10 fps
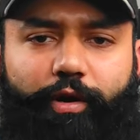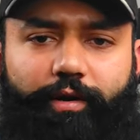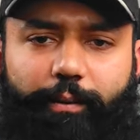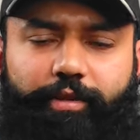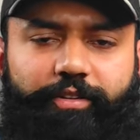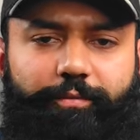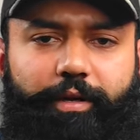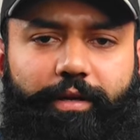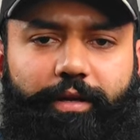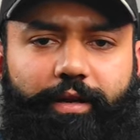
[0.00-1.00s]
को इन डेप्थ
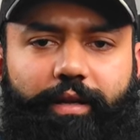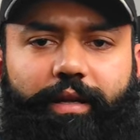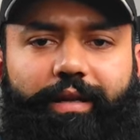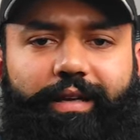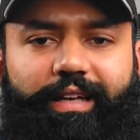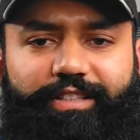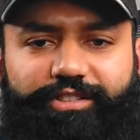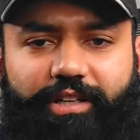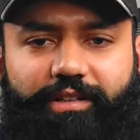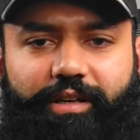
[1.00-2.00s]
एक्सप्लेन करेंगे लेकिन इन
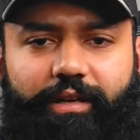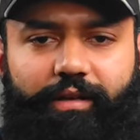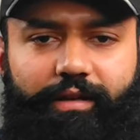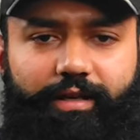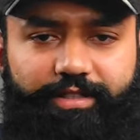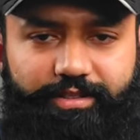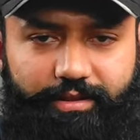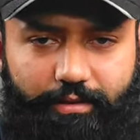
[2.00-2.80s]
जनरल इस